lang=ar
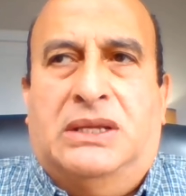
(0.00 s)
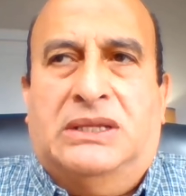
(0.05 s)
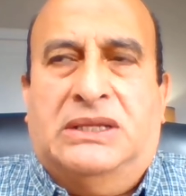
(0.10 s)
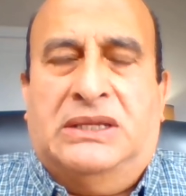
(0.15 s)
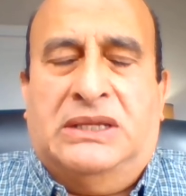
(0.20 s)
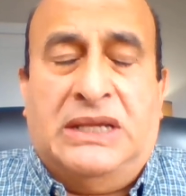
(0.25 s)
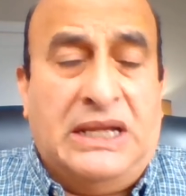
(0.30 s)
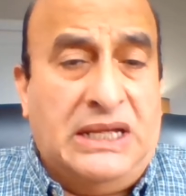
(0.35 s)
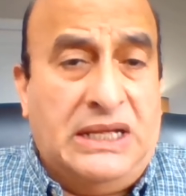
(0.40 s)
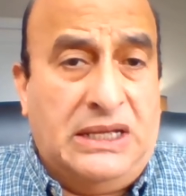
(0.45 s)

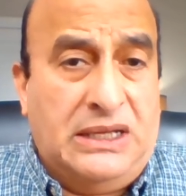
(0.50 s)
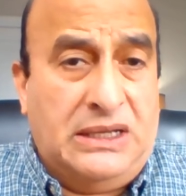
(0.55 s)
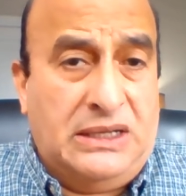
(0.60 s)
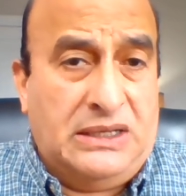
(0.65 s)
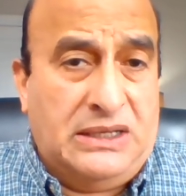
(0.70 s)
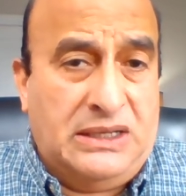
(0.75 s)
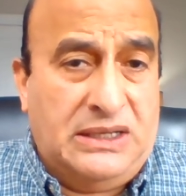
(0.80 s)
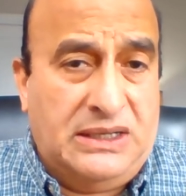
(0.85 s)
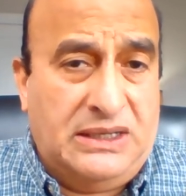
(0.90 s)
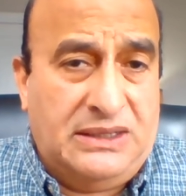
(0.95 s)
ده
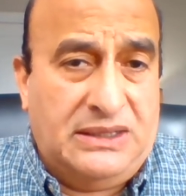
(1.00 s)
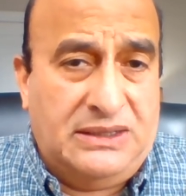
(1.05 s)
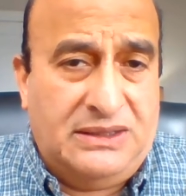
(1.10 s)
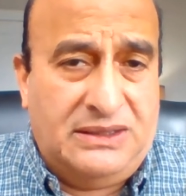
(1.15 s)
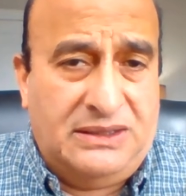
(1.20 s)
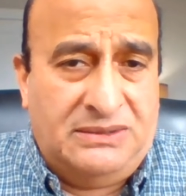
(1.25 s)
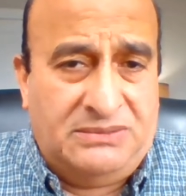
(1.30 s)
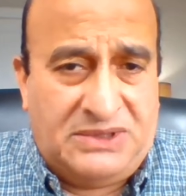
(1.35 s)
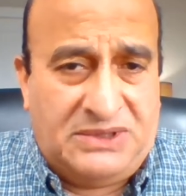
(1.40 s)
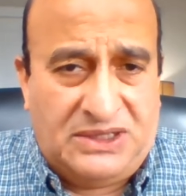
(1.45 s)

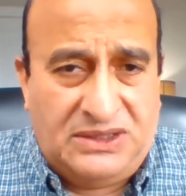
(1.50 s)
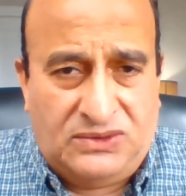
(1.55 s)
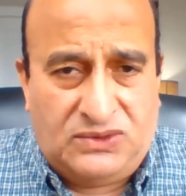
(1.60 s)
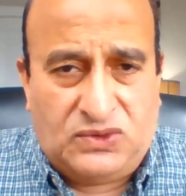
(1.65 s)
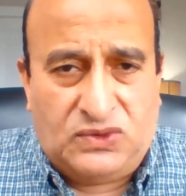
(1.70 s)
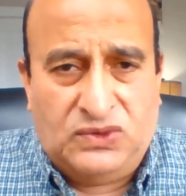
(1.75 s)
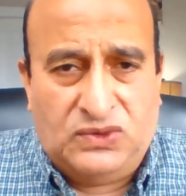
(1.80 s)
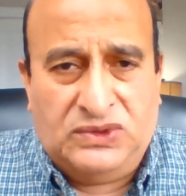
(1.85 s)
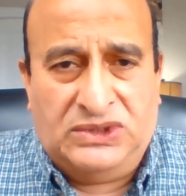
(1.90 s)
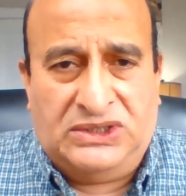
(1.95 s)
يمكن
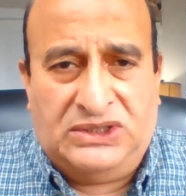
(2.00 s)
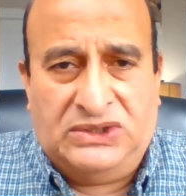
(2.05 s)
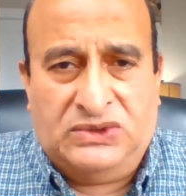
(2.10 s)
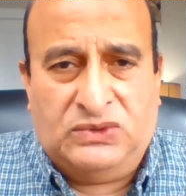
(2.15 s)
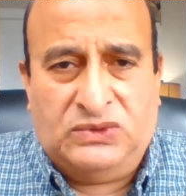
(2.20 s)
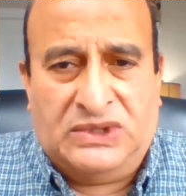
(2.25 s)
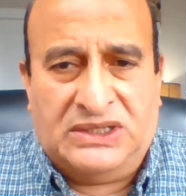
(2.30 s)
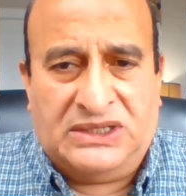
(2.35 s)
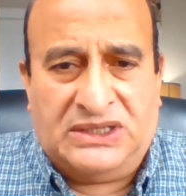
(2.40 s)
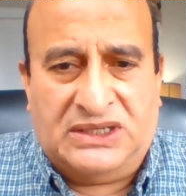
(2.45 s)
يكون
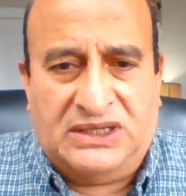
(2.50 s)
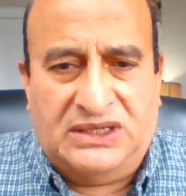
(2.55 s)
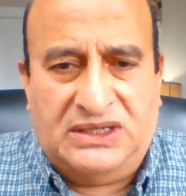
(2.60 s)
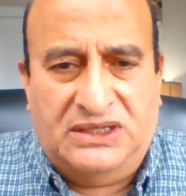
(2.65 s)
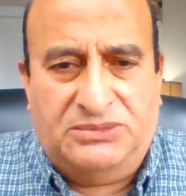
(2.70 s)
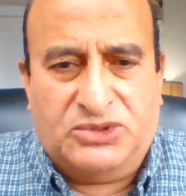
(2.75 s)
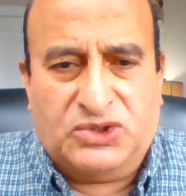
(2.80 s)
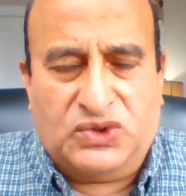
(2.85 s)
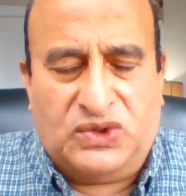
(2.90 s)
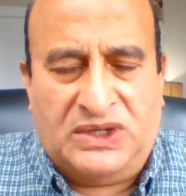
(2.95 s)
عنوان
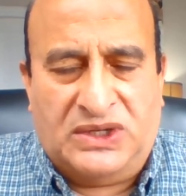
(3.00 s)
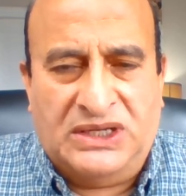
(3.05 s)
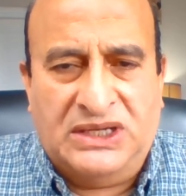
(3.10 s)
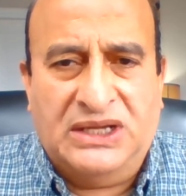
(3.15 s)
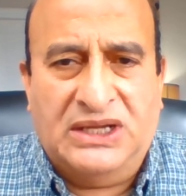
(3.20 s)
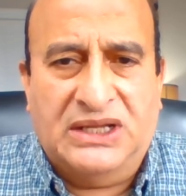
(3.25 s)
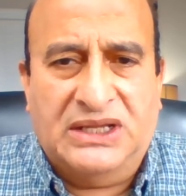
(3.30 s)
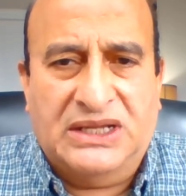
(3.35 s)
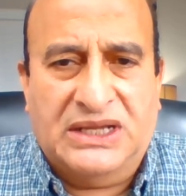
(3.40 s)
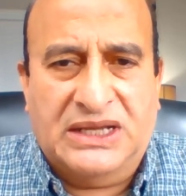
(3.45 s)
غريب
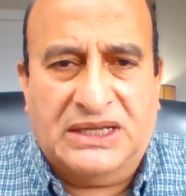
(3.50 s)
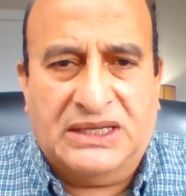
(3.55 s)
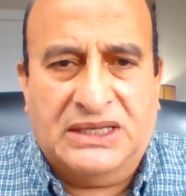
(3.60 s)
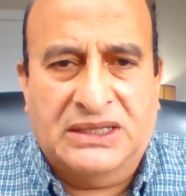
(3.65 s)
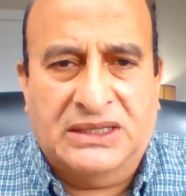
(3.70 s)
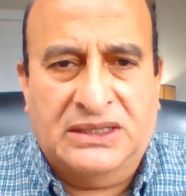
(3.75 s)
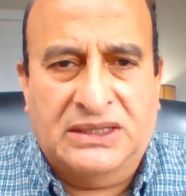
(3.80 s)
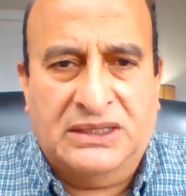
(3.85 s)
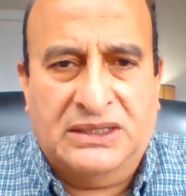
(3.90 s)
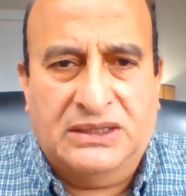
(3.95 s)
شوية
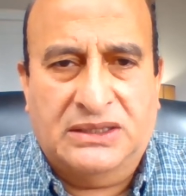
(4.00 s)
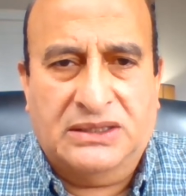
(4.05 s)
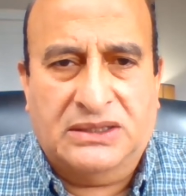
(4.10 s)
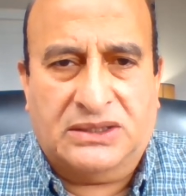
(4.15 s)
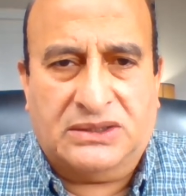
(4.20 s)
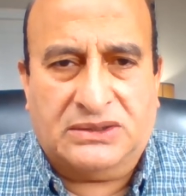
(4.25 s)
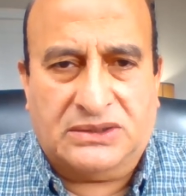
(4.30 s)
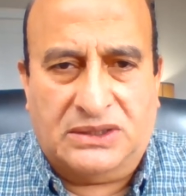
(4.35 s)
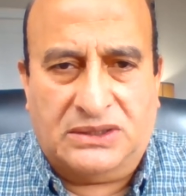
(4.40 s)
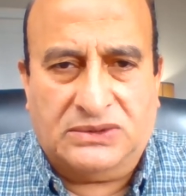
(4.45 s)
لكني
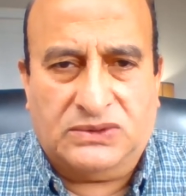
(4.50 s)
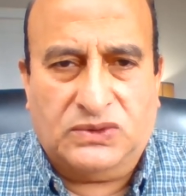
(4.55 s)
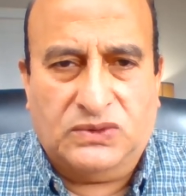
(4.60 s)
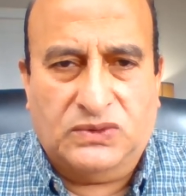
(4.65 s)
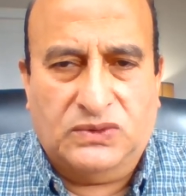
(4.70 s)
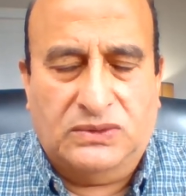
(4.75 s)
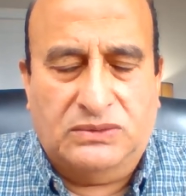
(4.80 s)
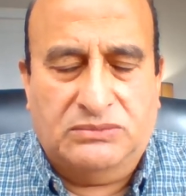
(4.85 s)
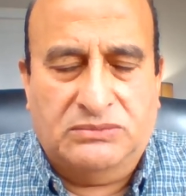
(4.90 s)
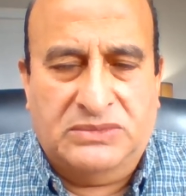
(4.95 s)

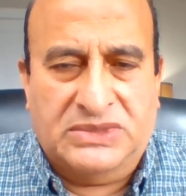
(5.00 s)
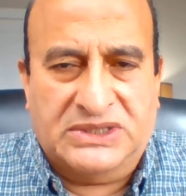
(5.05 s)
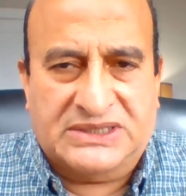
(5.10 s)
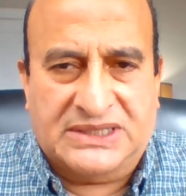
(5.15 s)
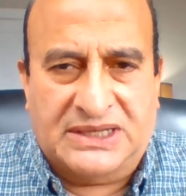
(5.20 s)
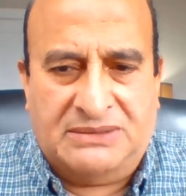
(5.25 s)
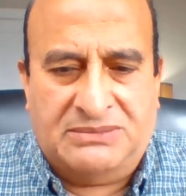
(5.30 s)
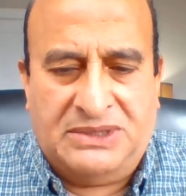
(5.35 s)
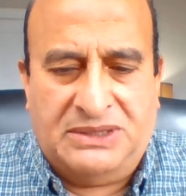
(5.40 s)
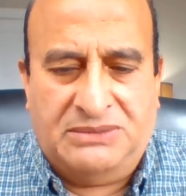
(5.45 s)
اخترته
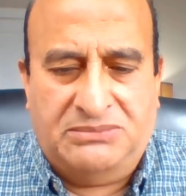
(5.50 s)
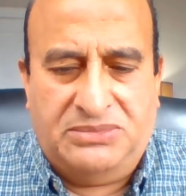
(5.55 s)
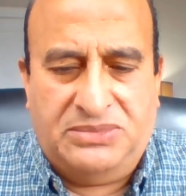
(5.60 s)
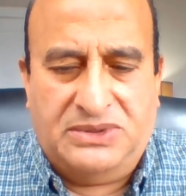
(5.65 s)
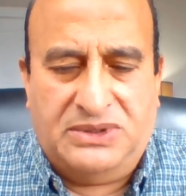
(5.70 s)
بسبب